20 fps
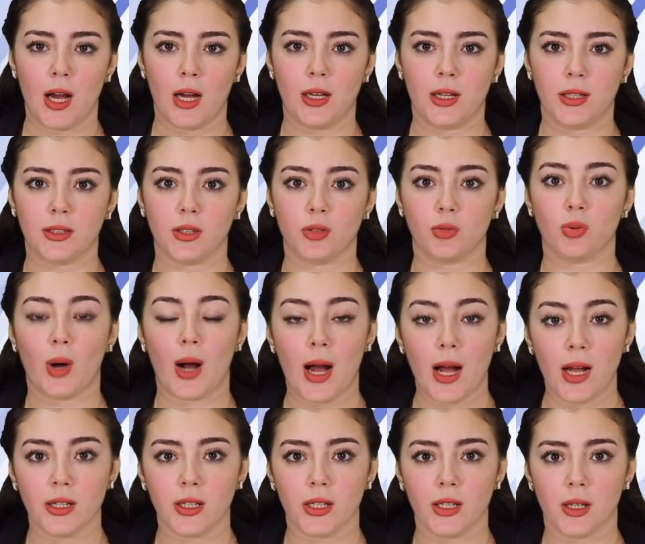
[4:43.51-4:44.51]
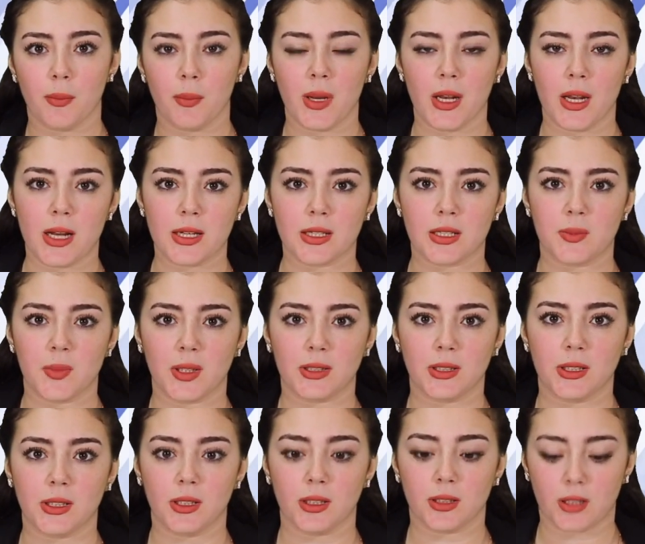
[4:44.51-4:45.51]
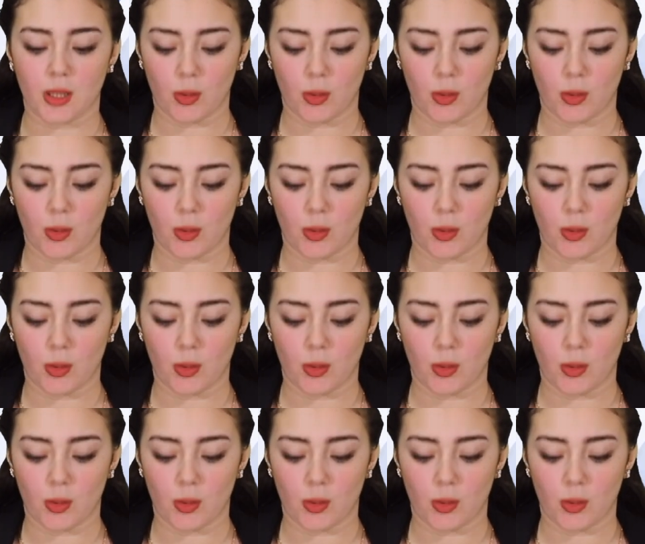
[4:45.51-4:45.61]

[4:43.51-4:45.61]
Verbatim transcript: التي تعاني من أزمة